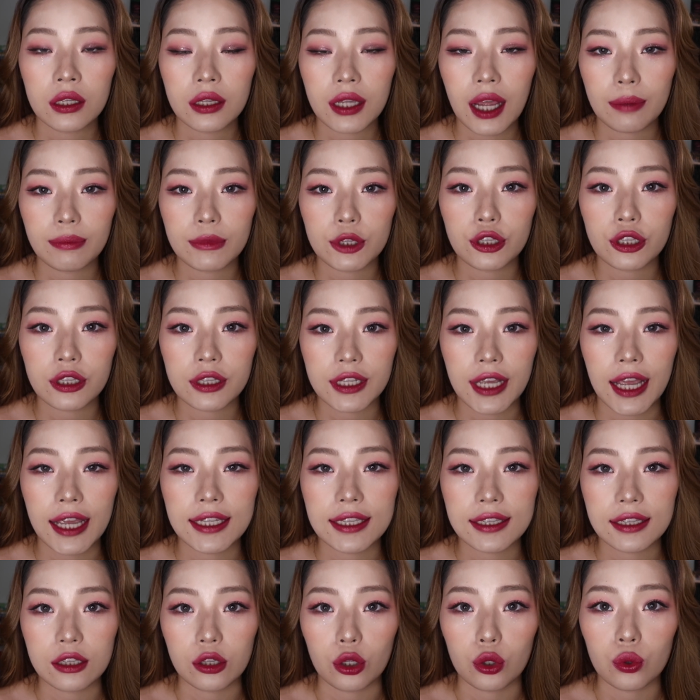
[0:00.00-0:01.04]
他们是在
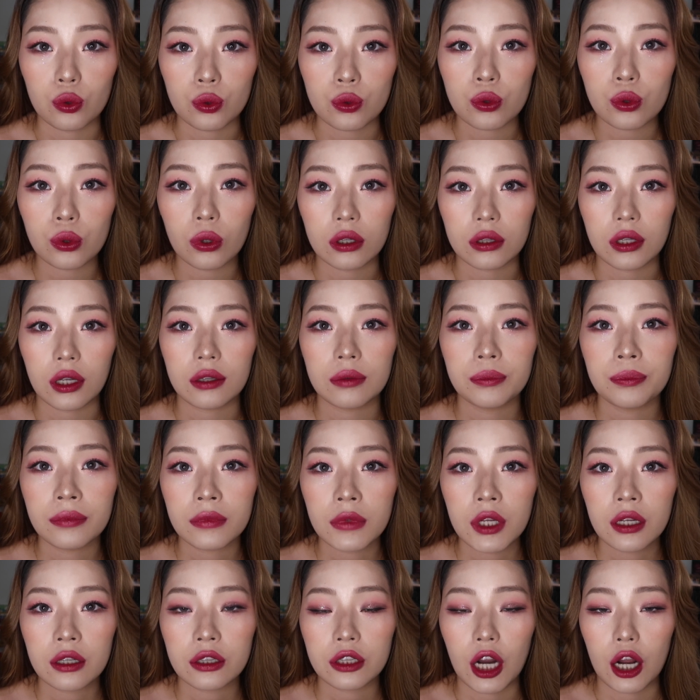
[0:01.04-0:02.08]
一起工作的。
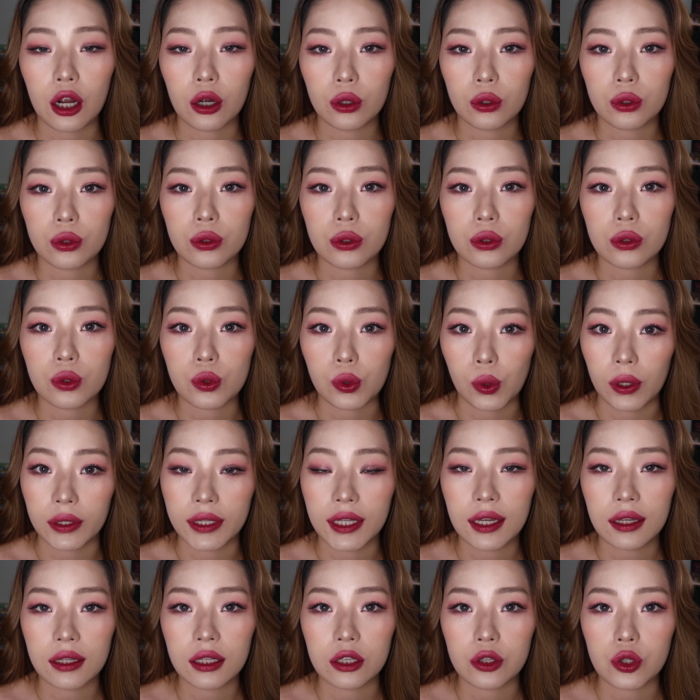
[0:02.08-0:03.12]
然后昨
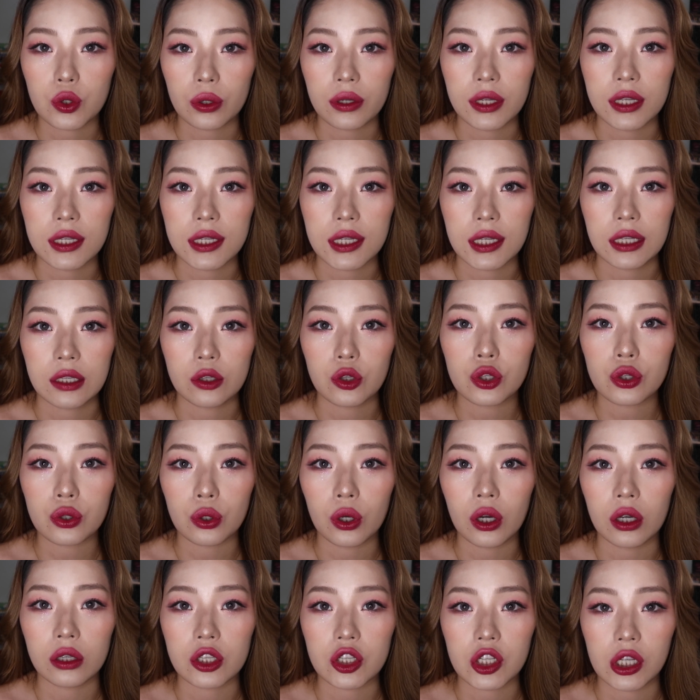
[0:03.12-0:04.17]
天呢就已经
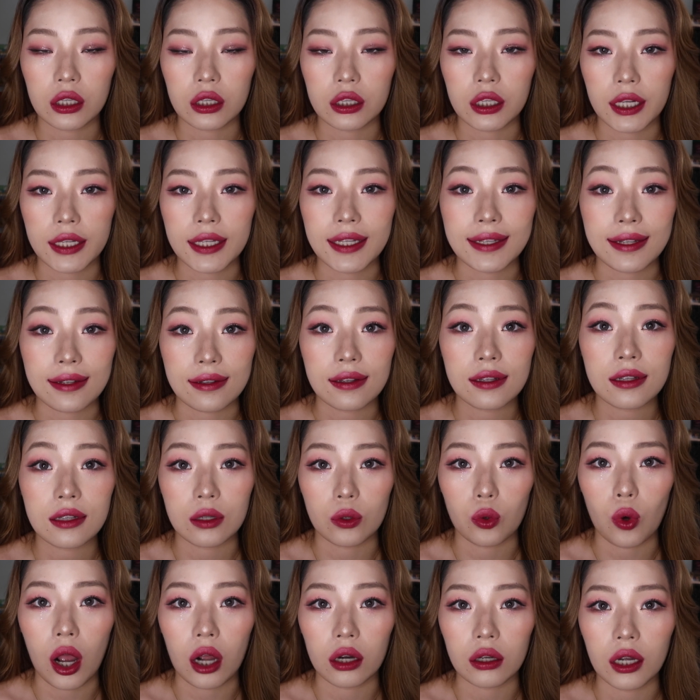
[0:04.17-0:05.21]
说这个人已经
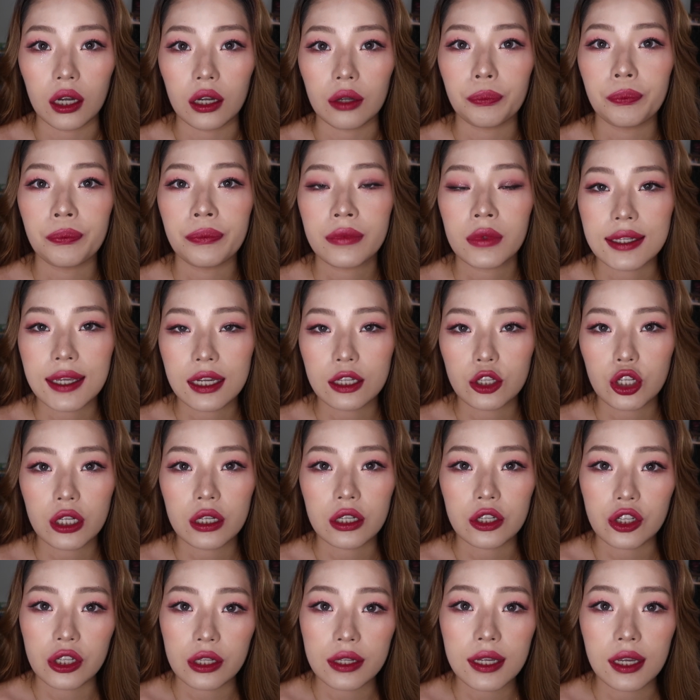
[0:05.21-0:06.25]
死亡了。在这
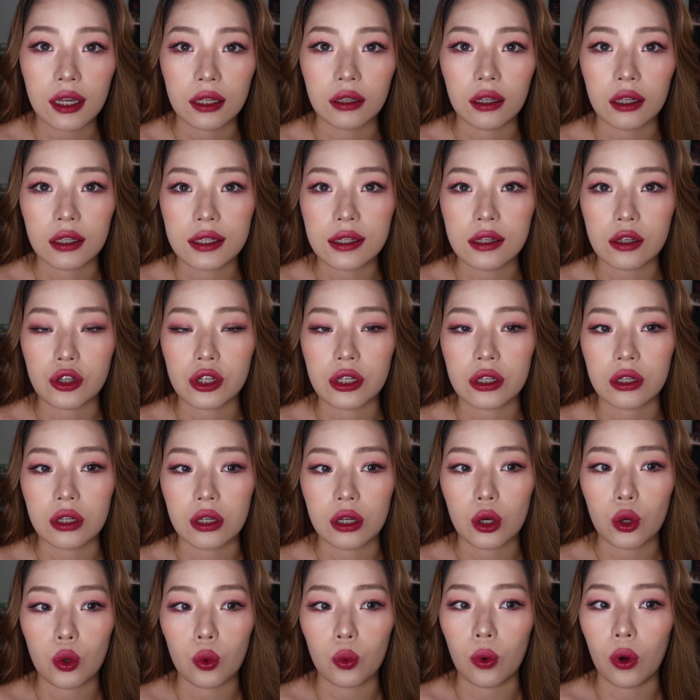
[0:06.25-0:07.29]
个之前呢，其
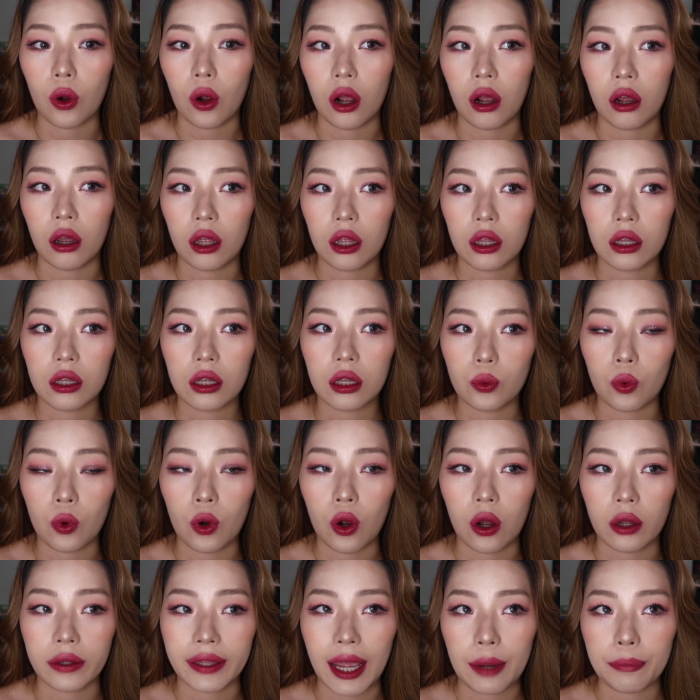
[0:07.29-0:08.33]
实我
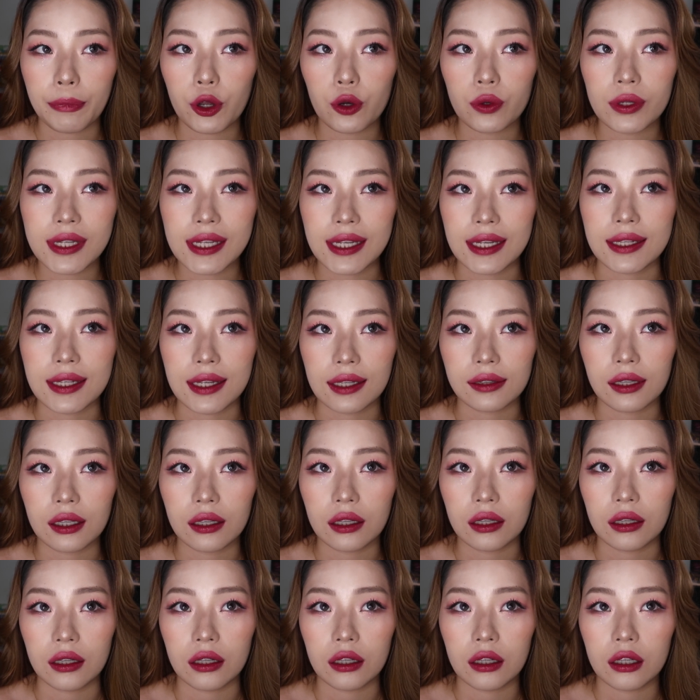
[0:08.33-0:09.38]
我男朋友姐姐
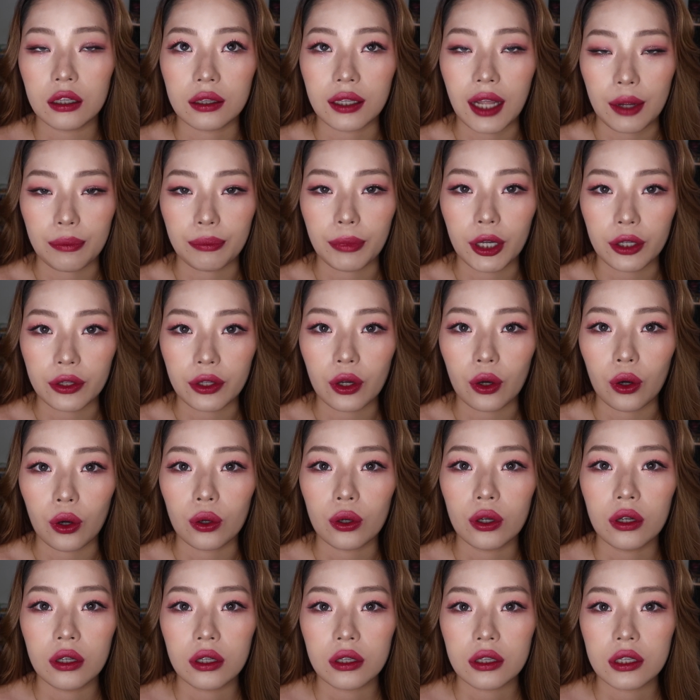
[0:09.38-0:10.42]
的男朋友。
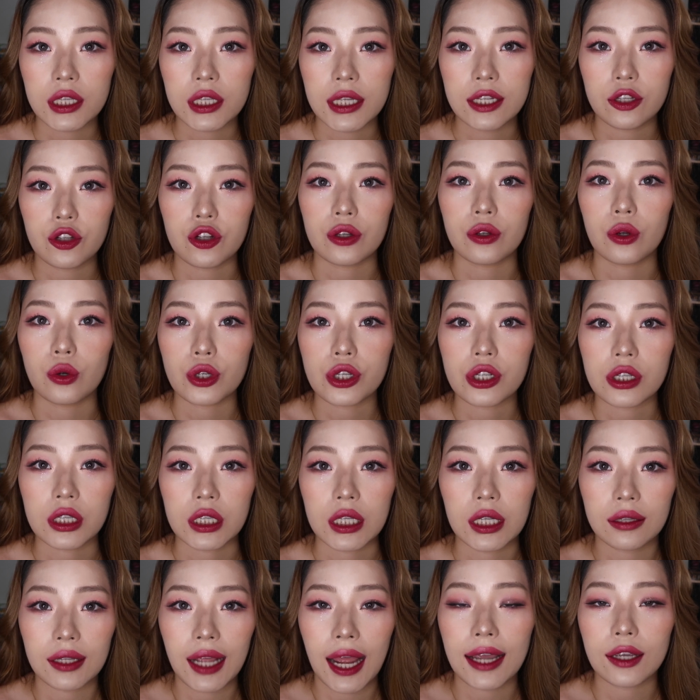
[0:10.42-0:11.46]
一直都是
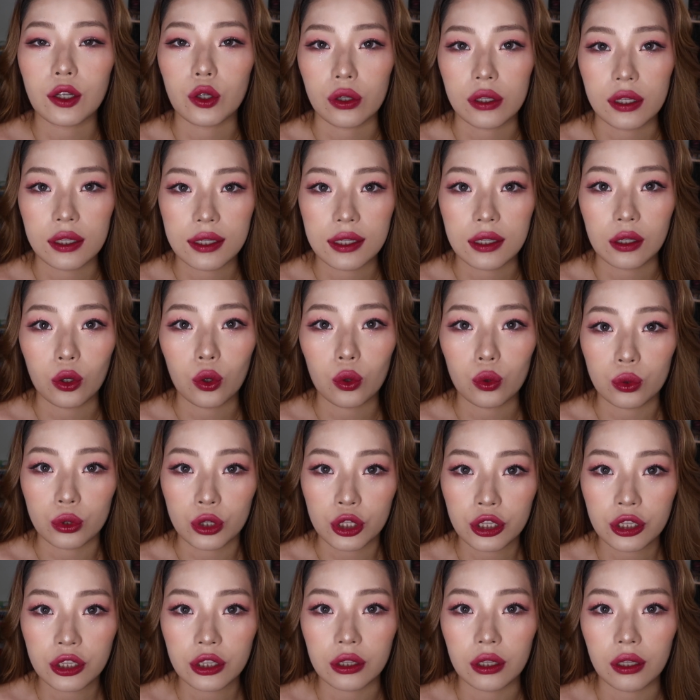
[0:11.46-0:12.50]
跟他有一起共
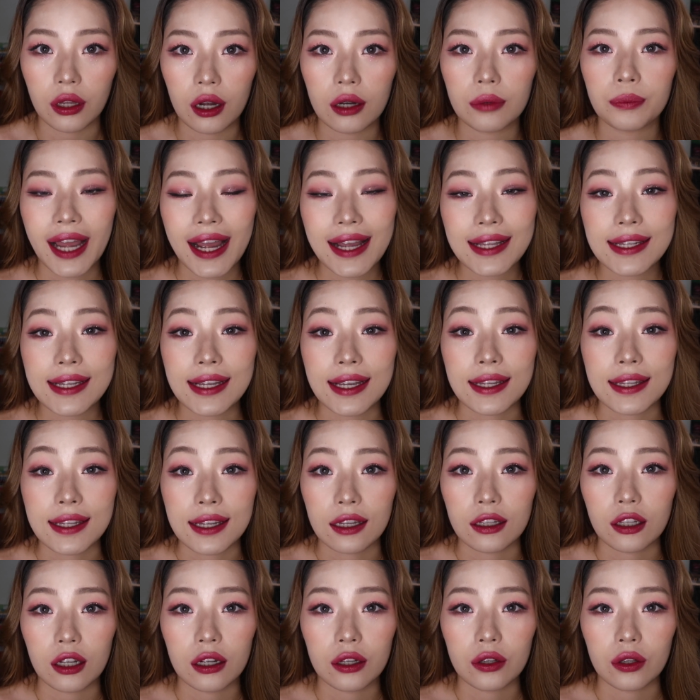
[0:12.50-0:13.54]
事的，他姐
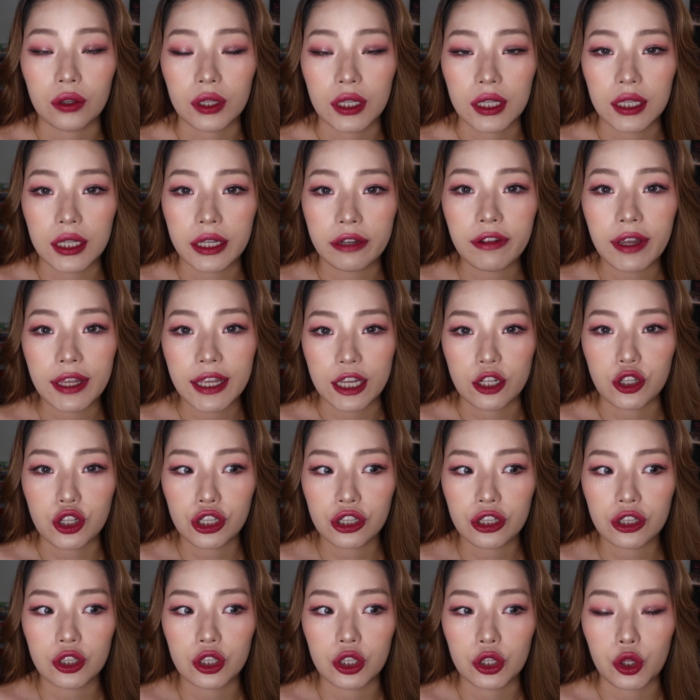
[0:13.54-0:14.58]
姐呢有因为也
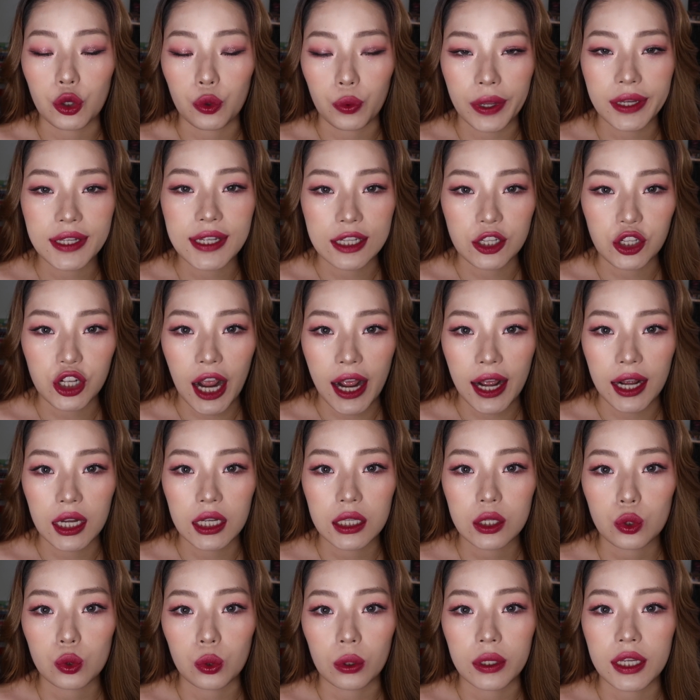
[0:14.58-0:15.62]
是纽约警
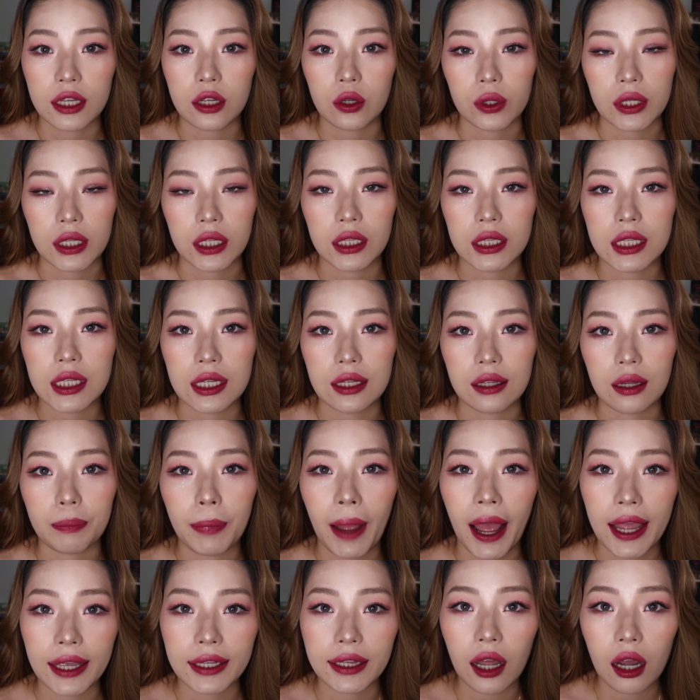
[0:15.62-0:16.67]
察，所以有一个自己的
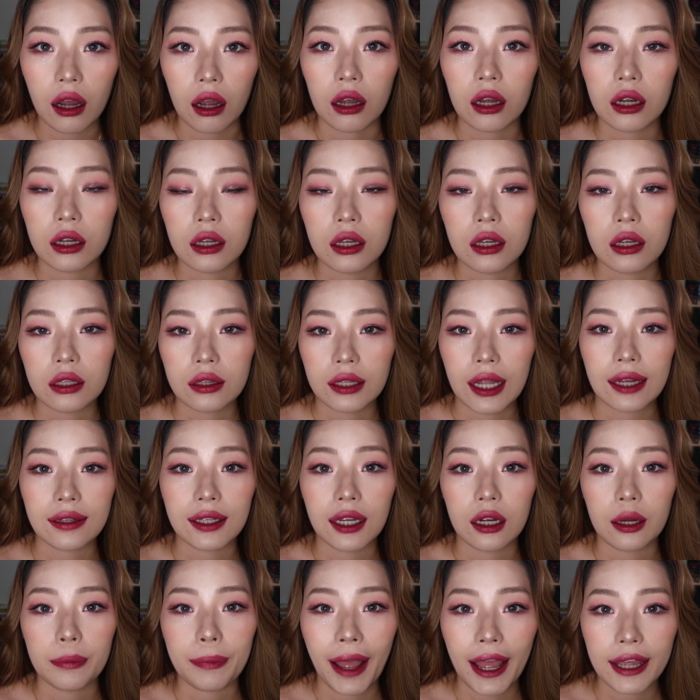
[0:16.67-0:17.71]
拍档。那
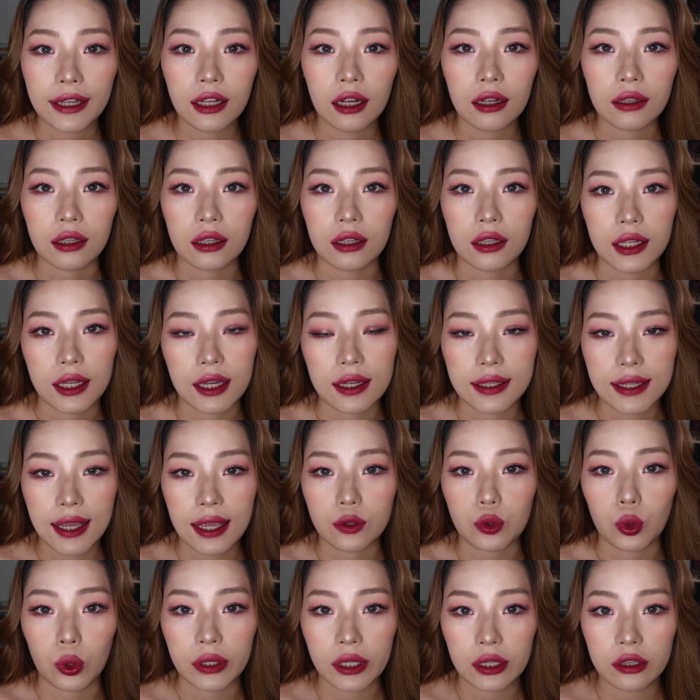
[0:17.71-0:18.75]
那个拍档呢，也
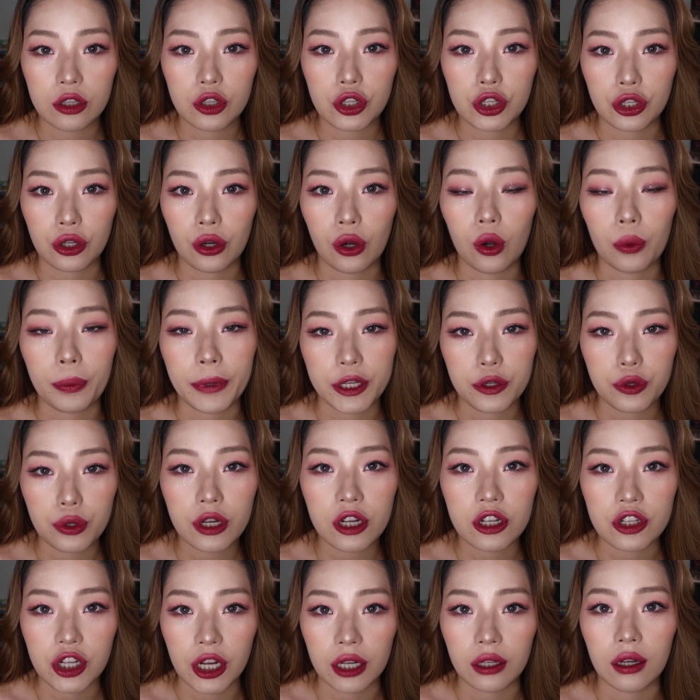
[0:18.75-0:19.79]
在昨天的时候被
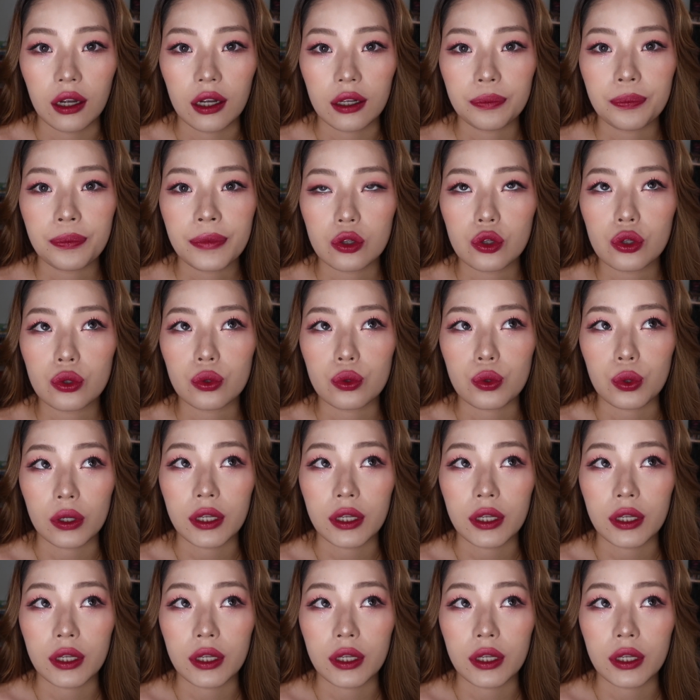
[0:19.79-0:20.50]
确诊了。就是